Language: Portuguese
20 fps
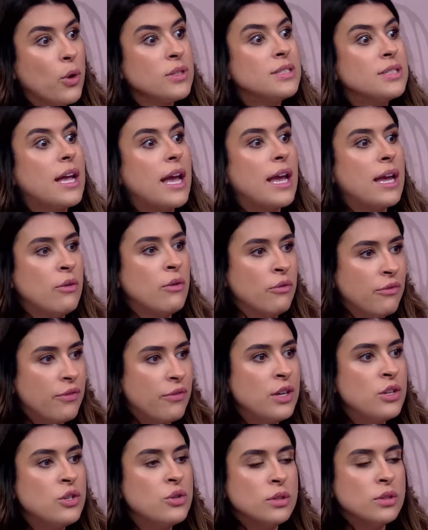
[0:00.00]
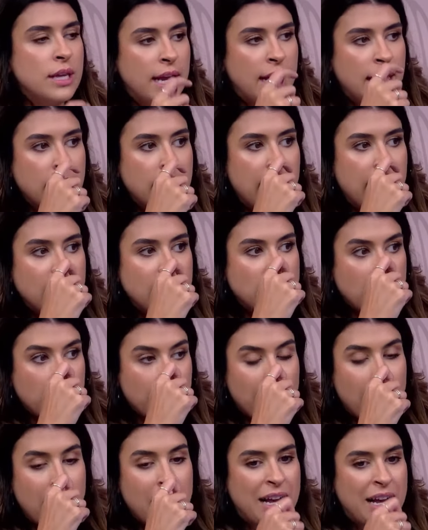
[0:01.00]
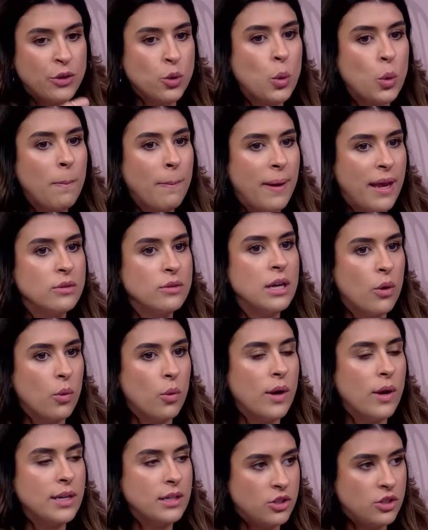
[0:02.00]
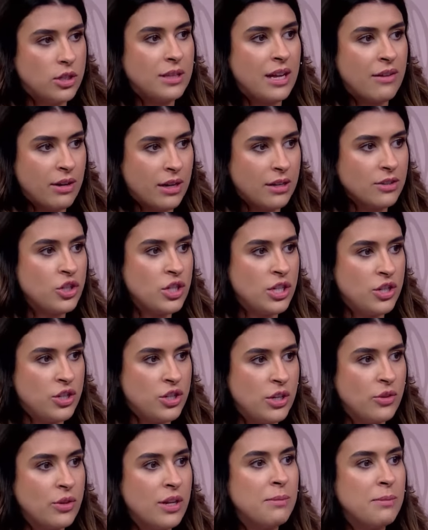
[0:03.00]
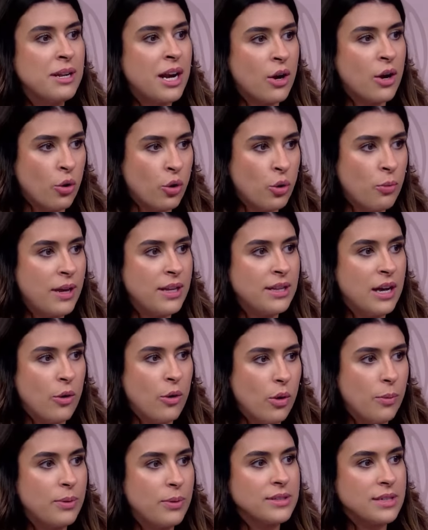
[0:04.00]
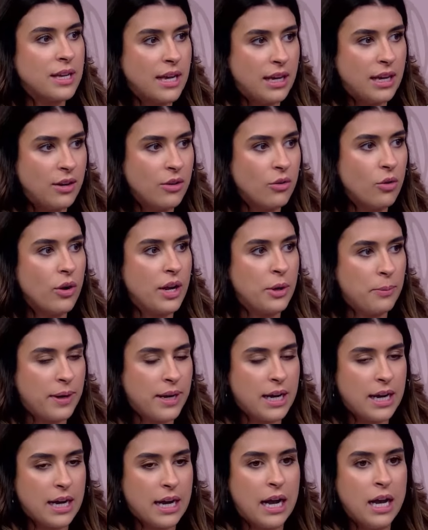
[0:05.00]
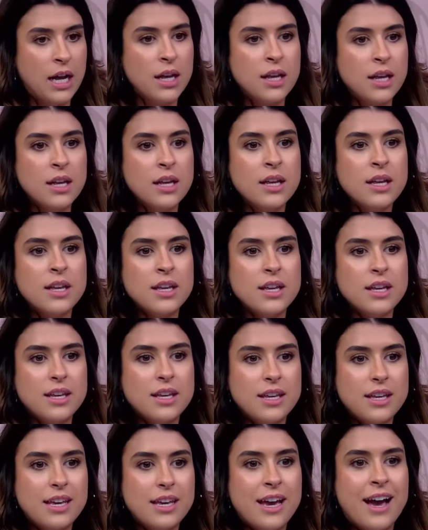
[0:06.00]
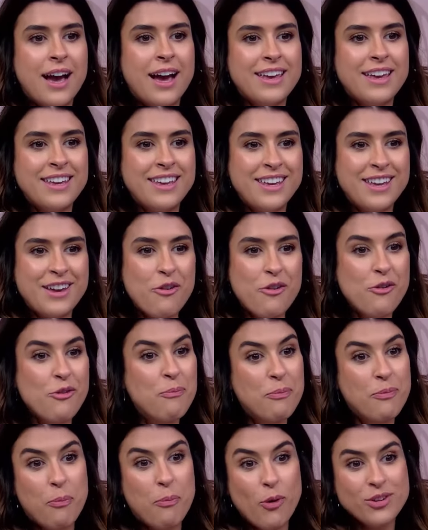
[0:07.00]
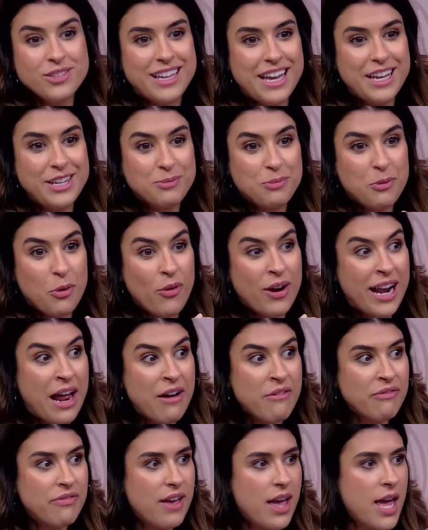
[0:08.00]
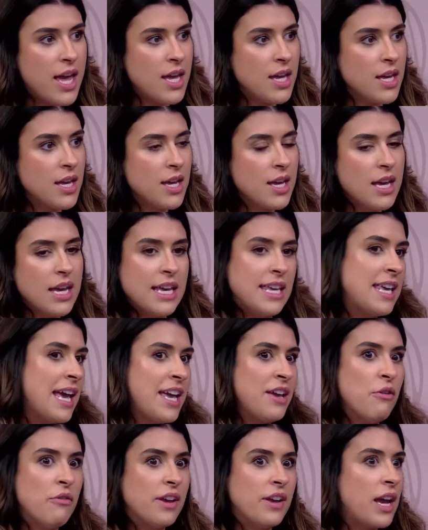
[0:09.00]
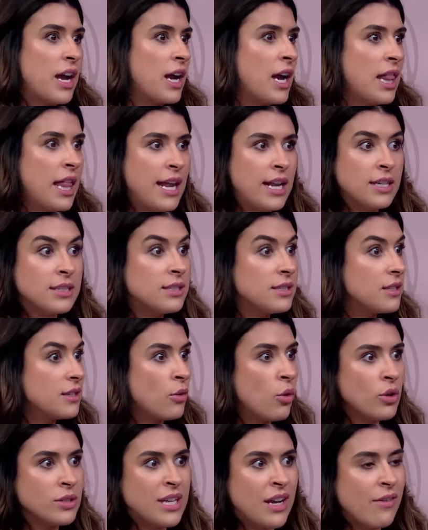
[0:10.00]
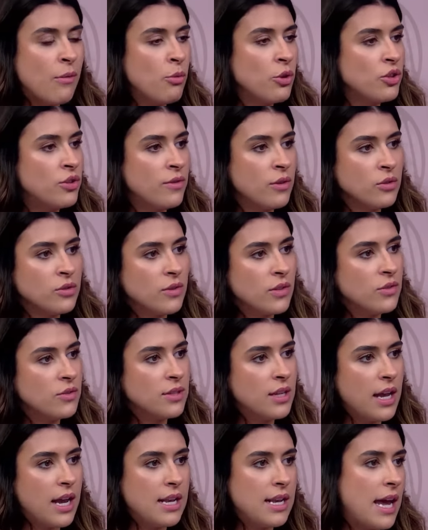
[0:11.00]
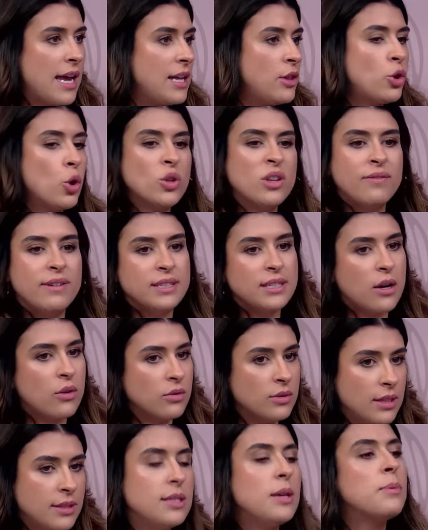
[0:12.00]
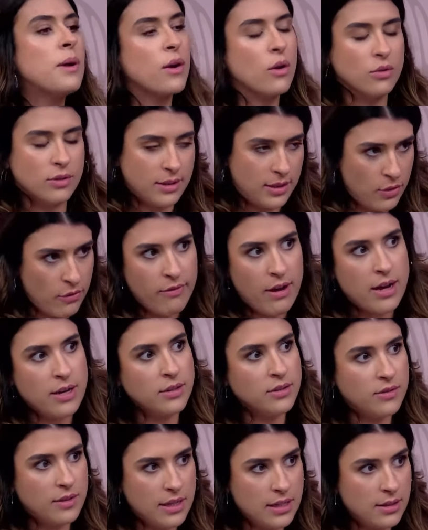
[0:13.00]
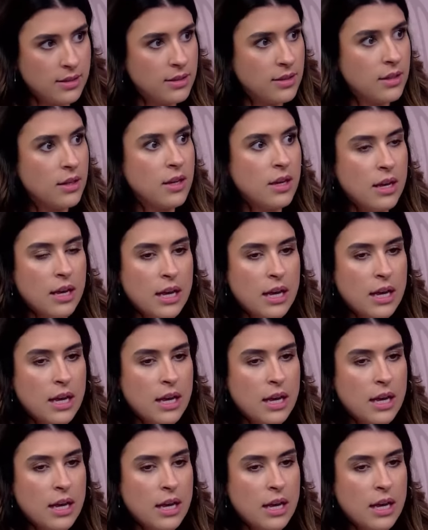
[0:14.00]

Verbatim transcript: né? postei né? um vídeo dele que ele tinha me largado no meio da rua. Ele tava dirigindo, ele me largou no meio da rua pra sair correndo pra cagar. E aí eu postei isso porque eu gravei. E aí eu vi que a galera gostava muito de ver os vídeos dele. E aí toda vez que acontecia, porque aconteciam várias vezes.